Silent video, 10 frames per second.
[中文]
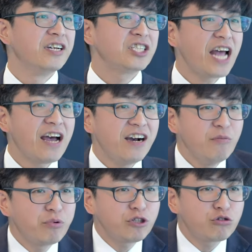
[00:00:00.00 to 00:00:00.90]
善
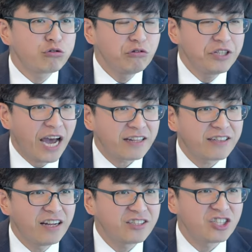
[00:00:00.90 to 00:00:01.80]
恶不是出于亚
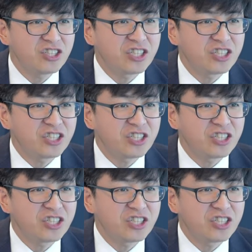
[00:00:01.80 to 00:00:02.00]
当自